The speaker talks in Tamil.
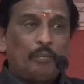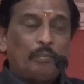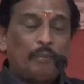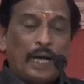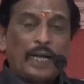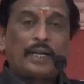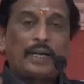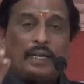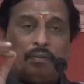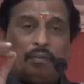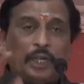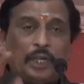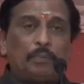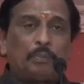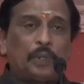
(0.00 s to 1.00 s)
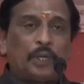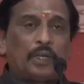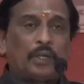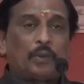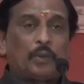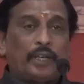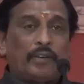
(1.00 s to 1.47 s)
மக்கள்
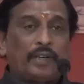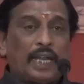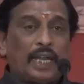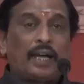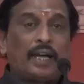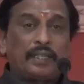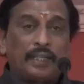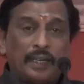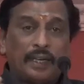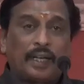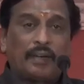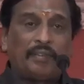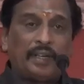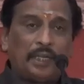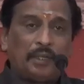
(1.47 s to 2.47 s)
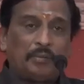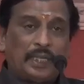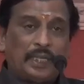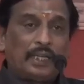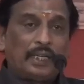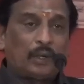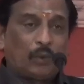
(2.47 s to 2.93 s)
விழிப்புணர்வு உடையவர்களாக இருக்க வேண்டும்
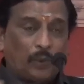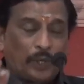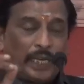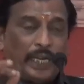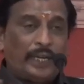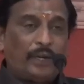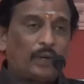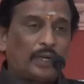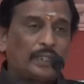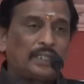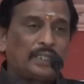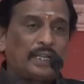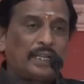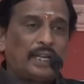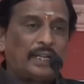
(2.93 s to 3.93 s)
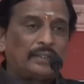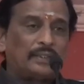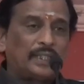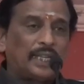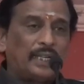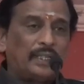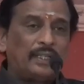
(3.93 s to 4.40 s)
என்கின்ற ஒரே
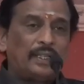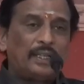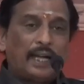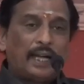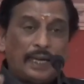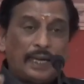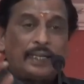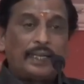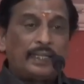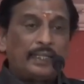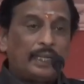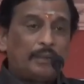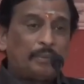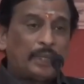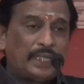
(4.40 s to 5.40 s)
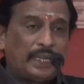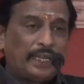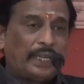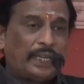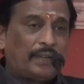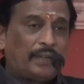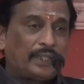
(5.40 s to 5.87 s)
நோக்கத்திற்காகத்தான் அன்று அந்த
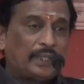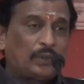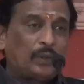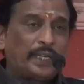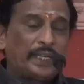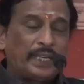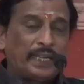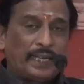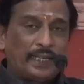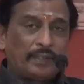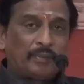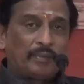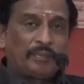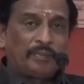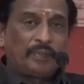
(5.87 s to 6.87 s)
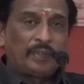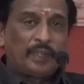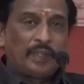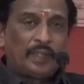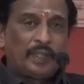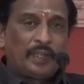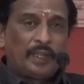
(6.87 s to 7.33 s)
பத்திரிகையை அவர் தொடங்கினார்
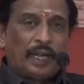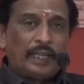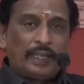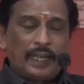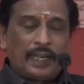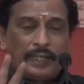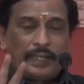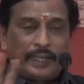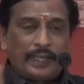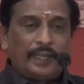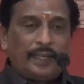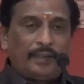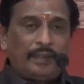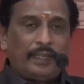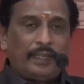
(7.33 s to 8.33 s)
அதில் நான் இரண்டு